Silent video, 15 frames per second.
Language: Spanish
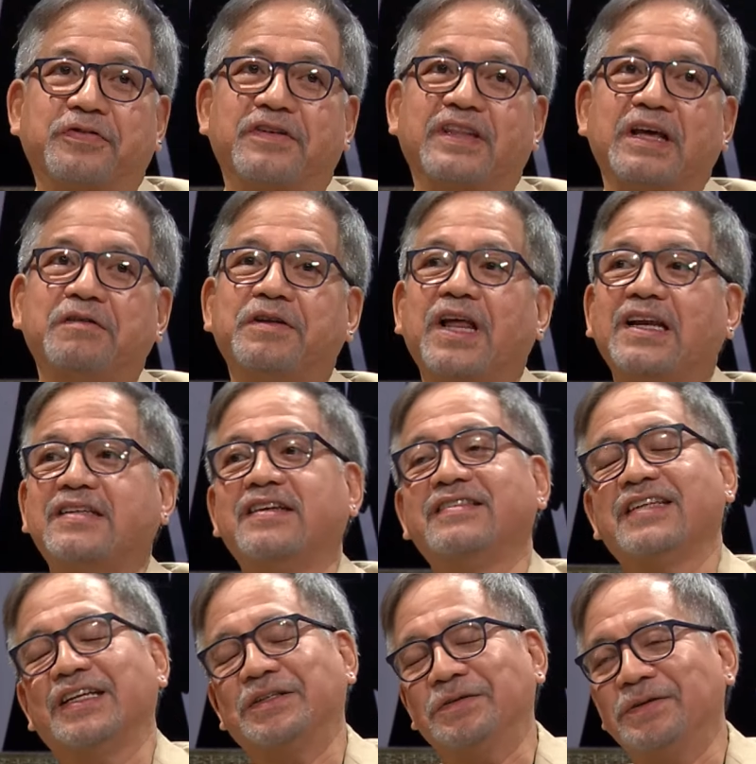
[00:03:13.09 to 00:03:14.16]
tengo una
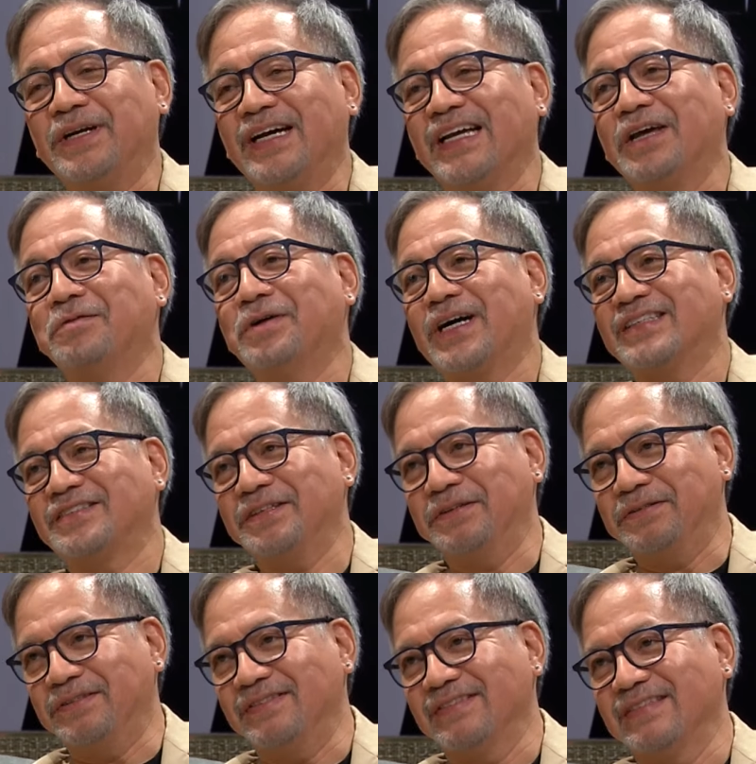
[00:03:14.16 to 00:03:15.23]
licenciatura en
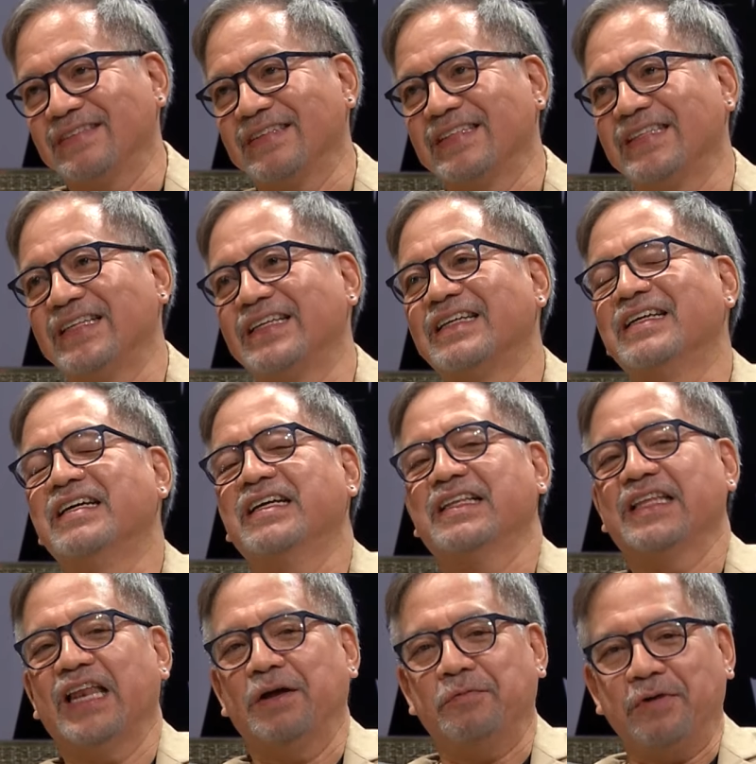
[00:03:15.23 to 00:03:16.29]
educación. En educación.
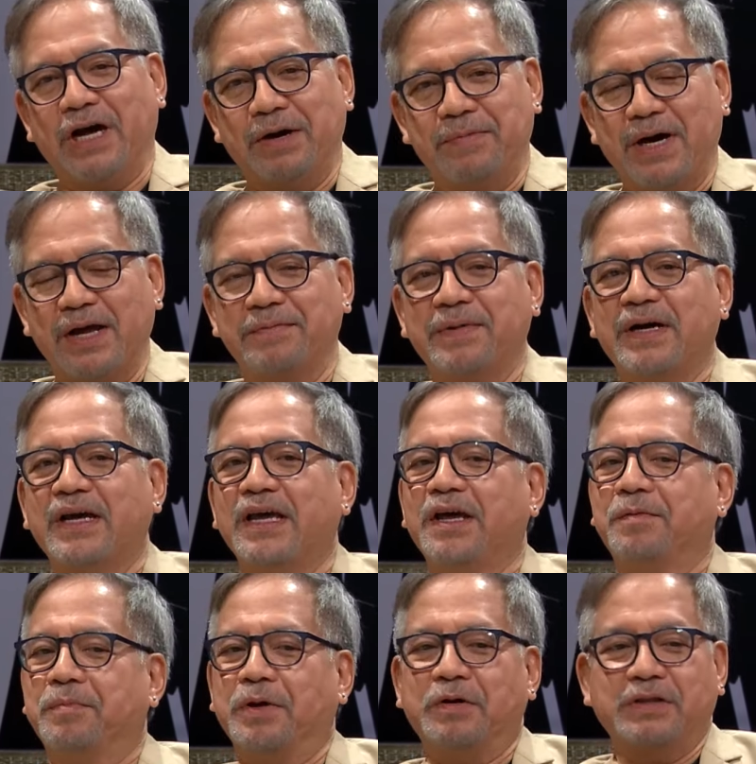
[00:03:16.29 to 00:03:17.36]
De la Pucamaima.
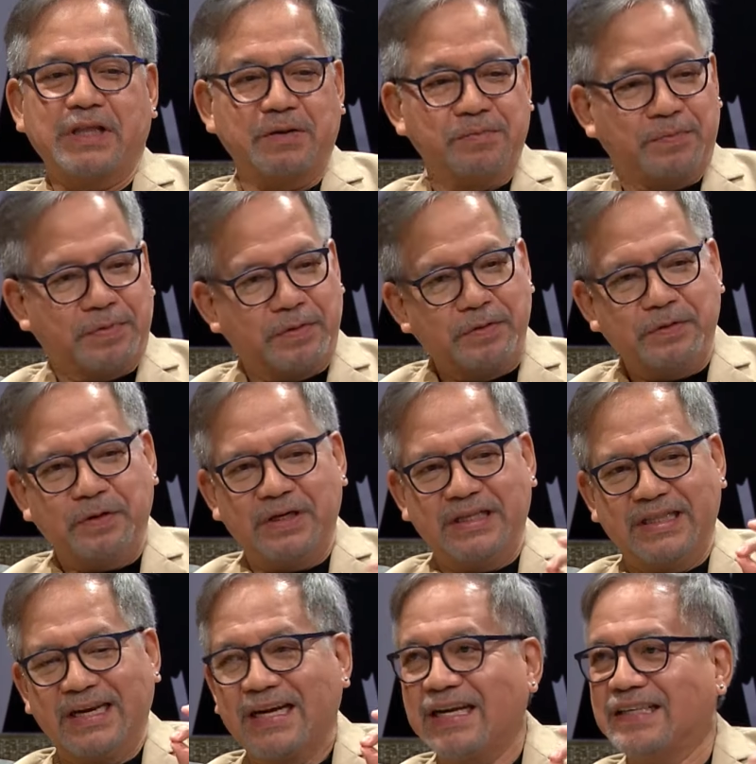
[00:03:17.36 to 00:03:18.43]
Pero tan pronto le
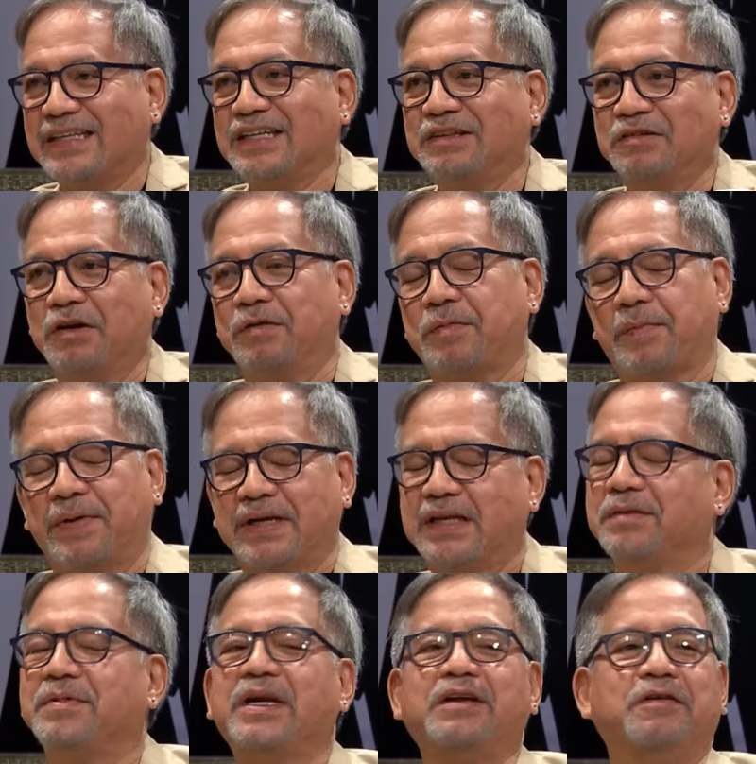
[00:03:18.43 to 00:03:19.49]
entregué el título a mi papá, le dije,
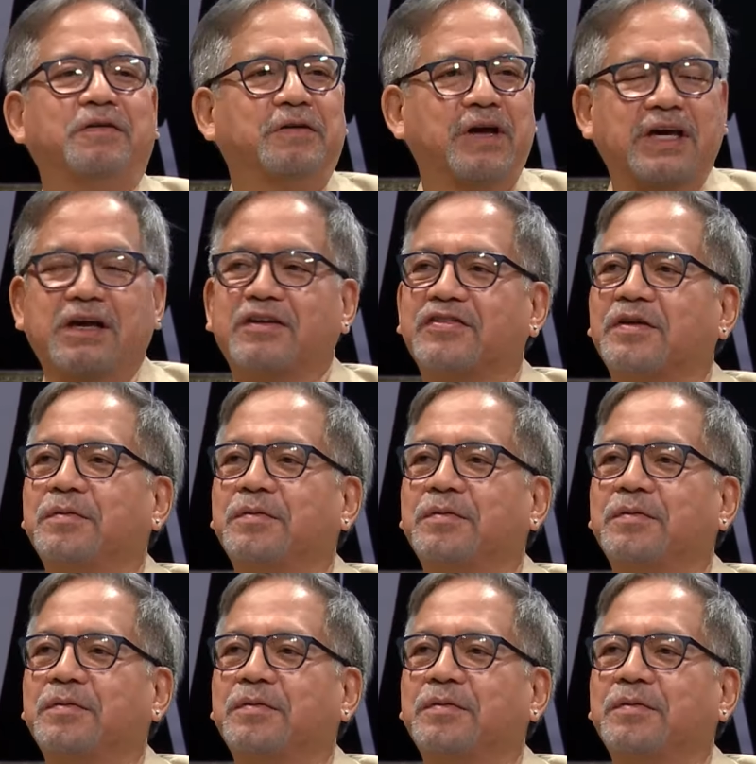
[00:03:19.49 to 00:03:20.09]
mire, yo lo que quiero es ser